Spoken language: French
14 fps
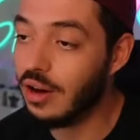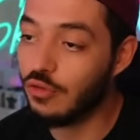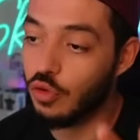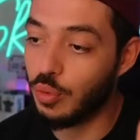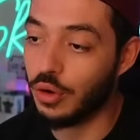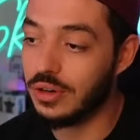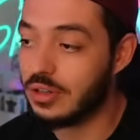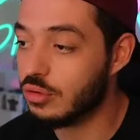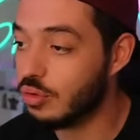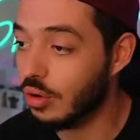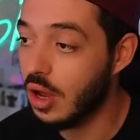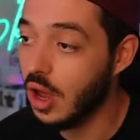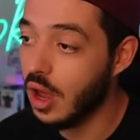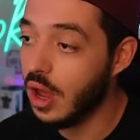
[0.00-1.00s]
vous le prenez
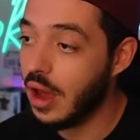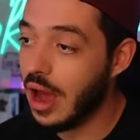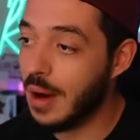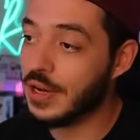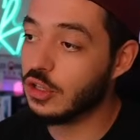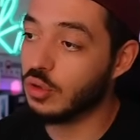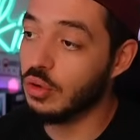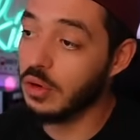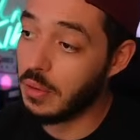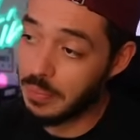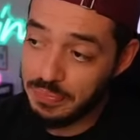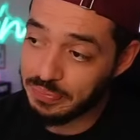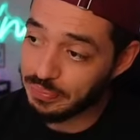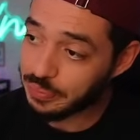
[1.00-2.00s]
sur Amazon.
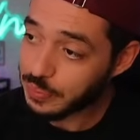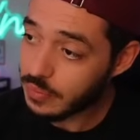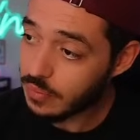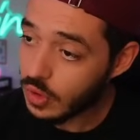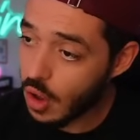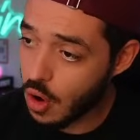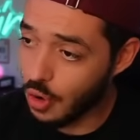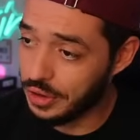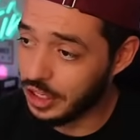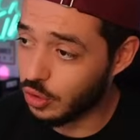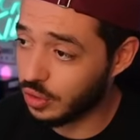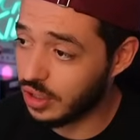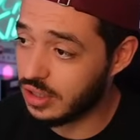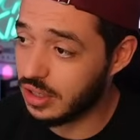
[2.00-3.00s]
On est
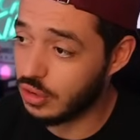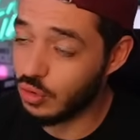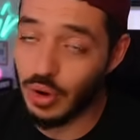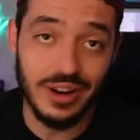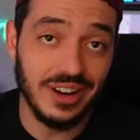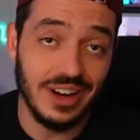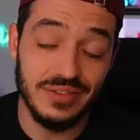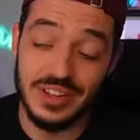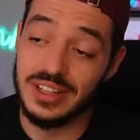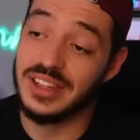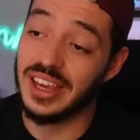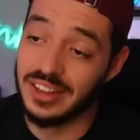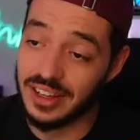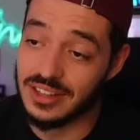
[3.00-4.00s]
donc ici sur un clavier
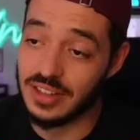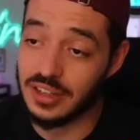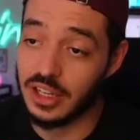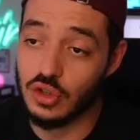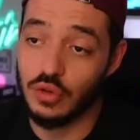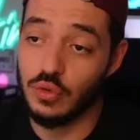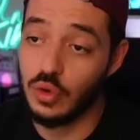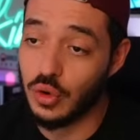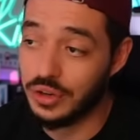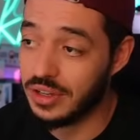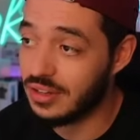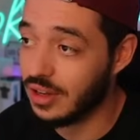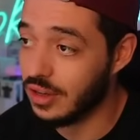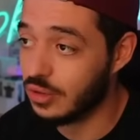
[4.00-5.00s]
très très intéressant, vous le
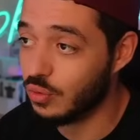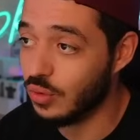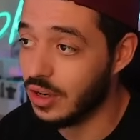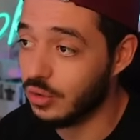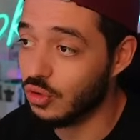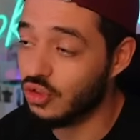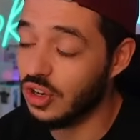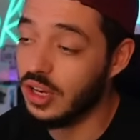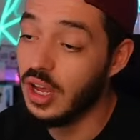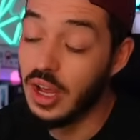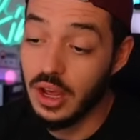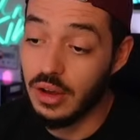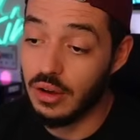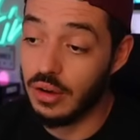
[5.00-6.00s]
connaissez, hein, celui-là de chez
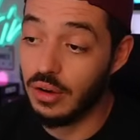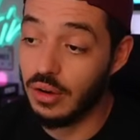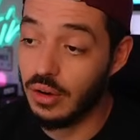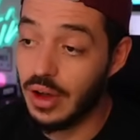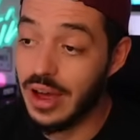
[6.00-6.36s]
euh,